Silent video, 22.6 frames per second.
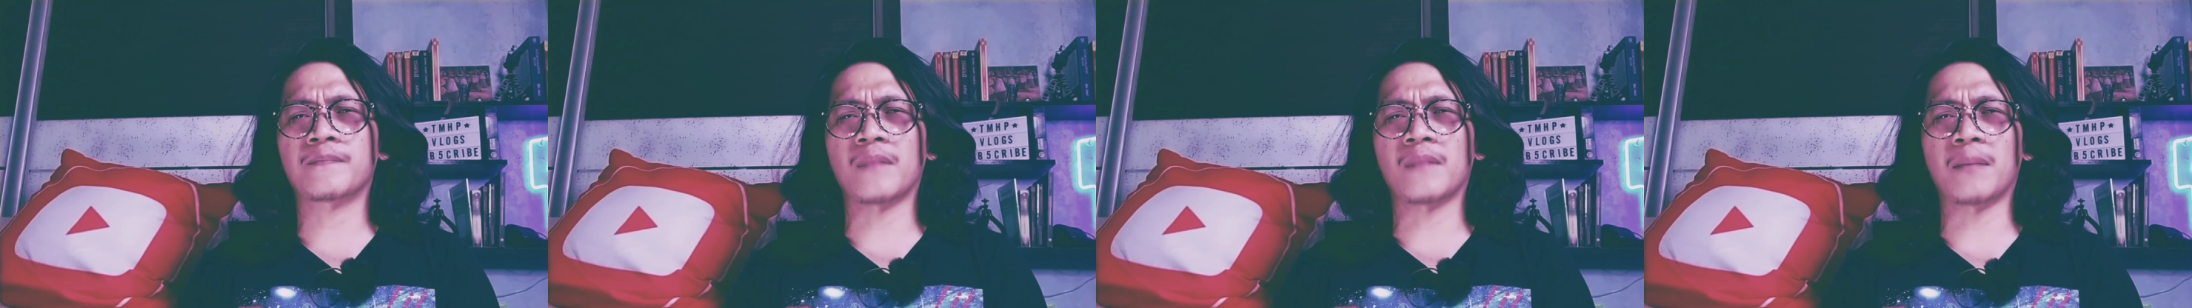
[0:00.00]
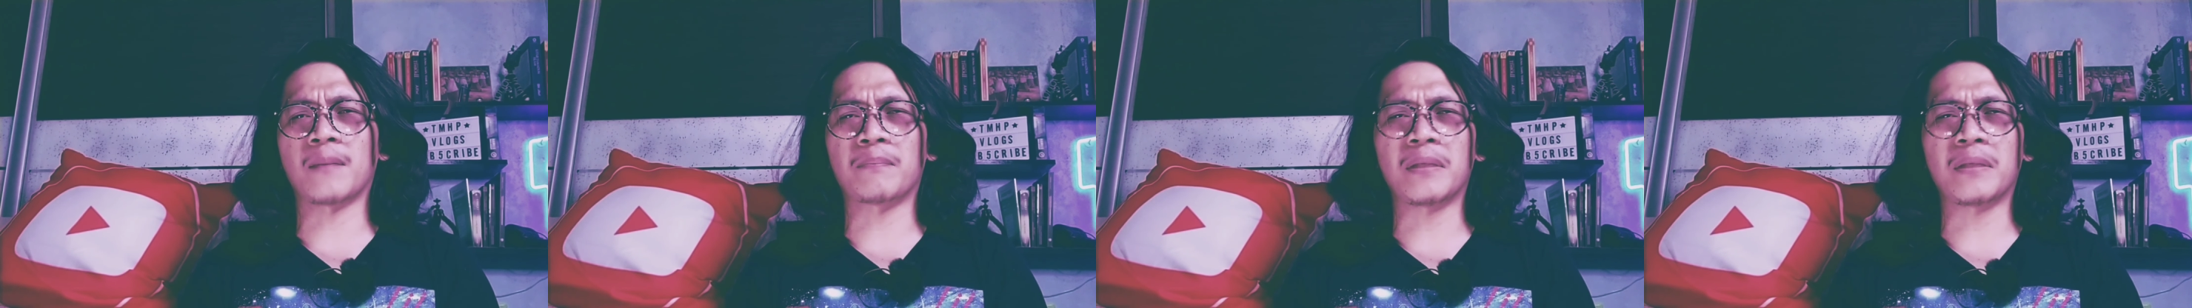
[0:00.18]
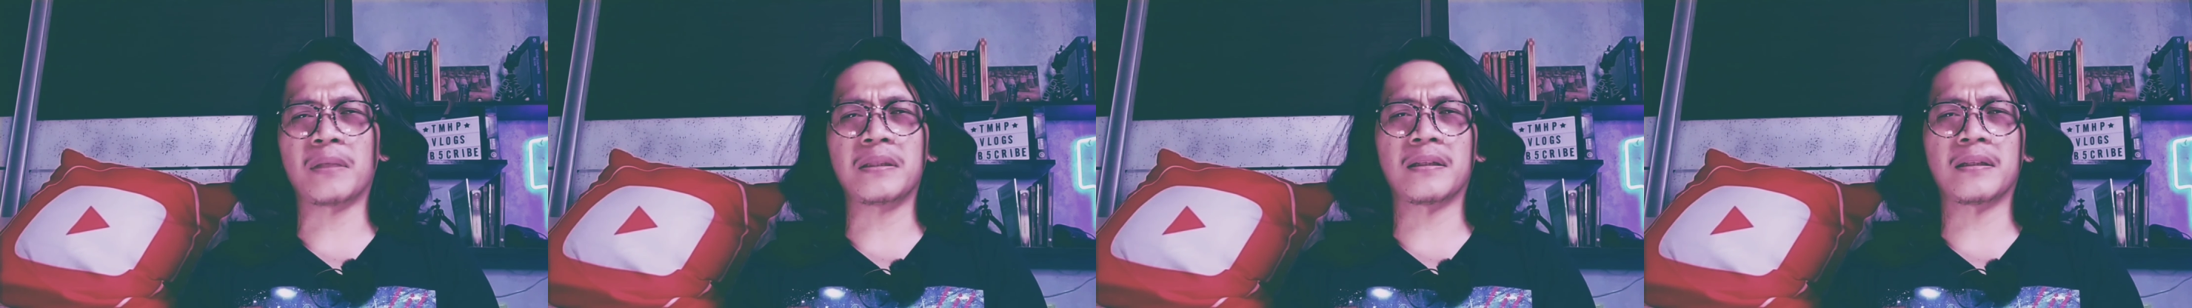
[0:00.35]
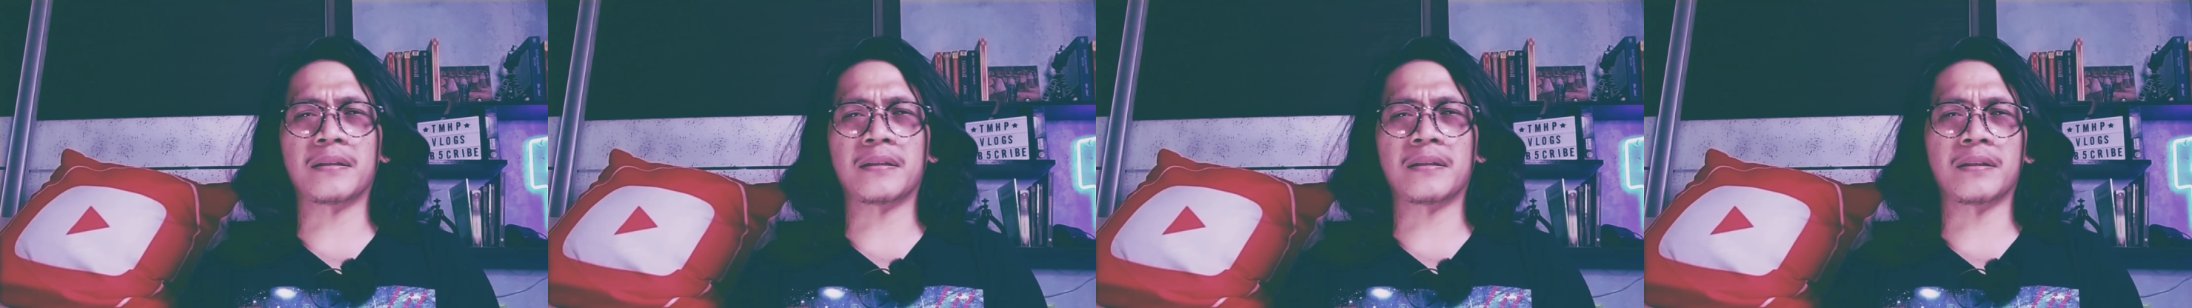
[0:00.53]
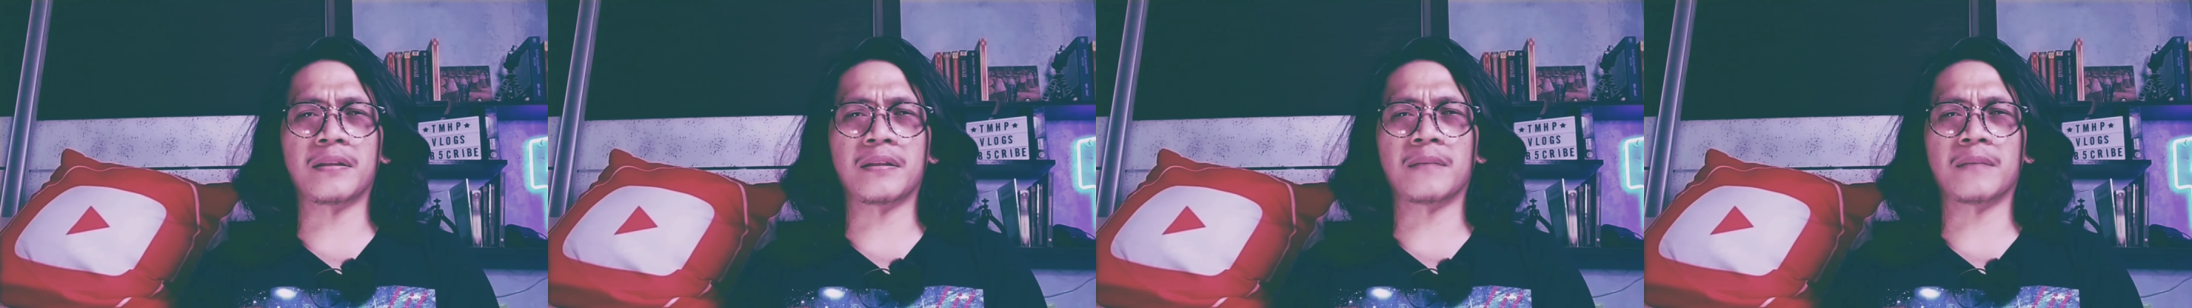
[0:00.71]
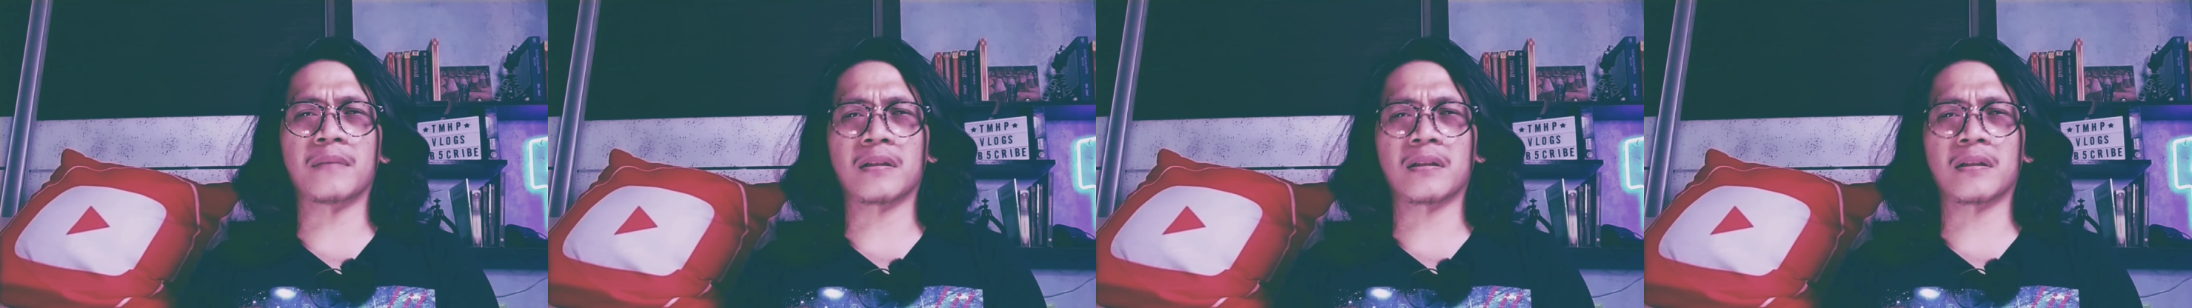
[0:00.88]
napaya di
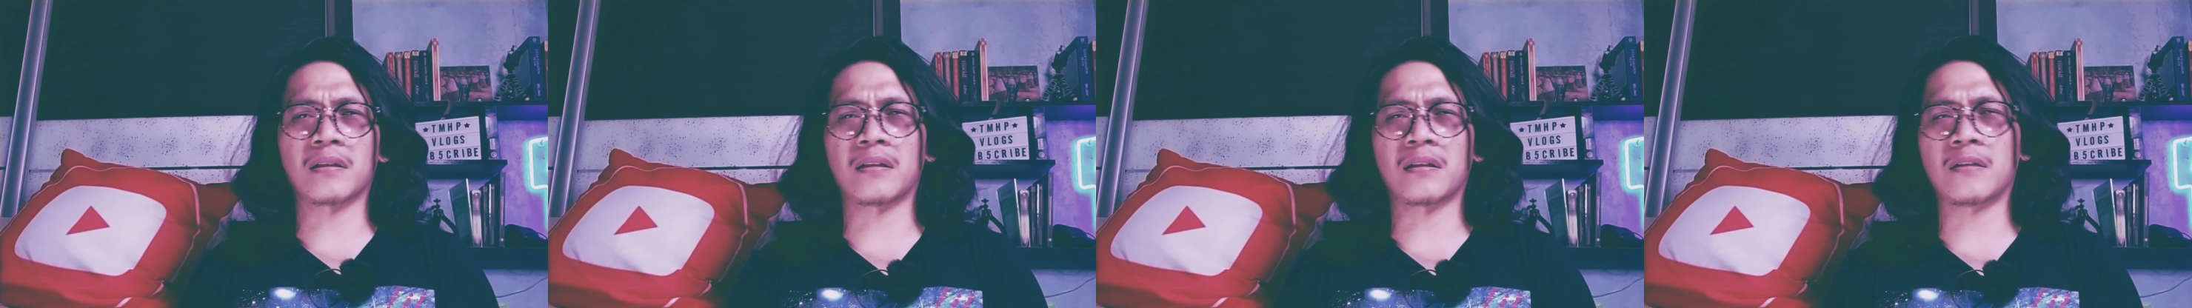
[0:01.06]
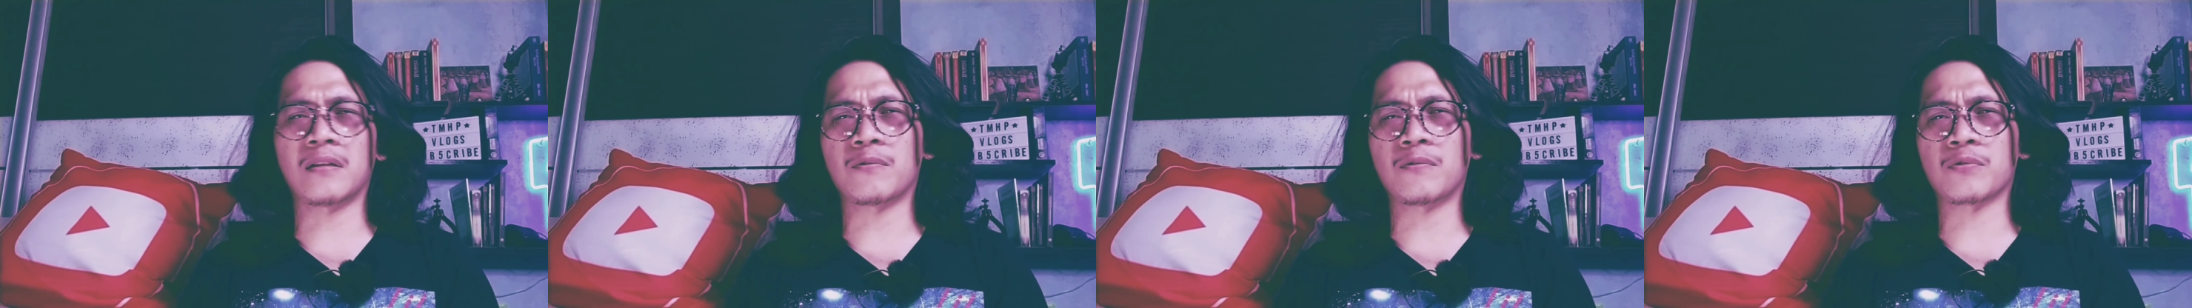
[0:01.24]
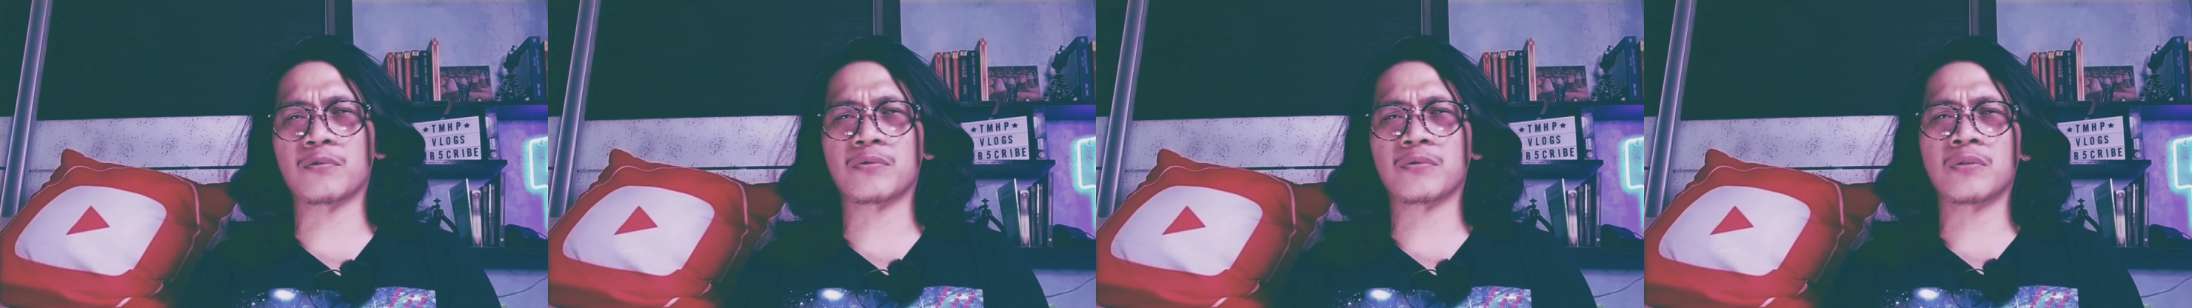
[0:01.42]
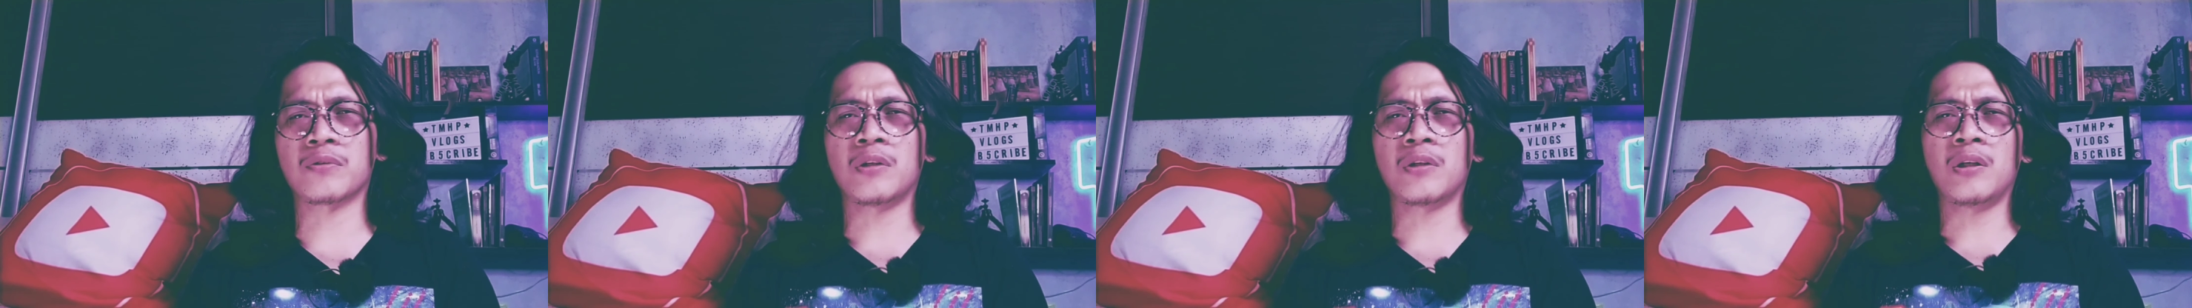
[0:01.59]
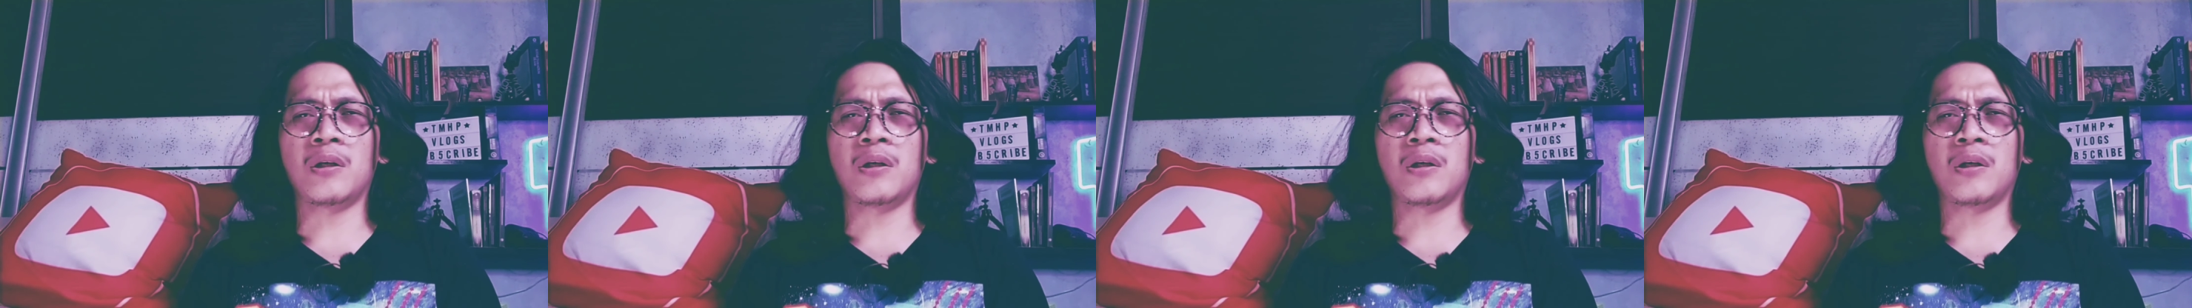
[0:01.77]
na makakaus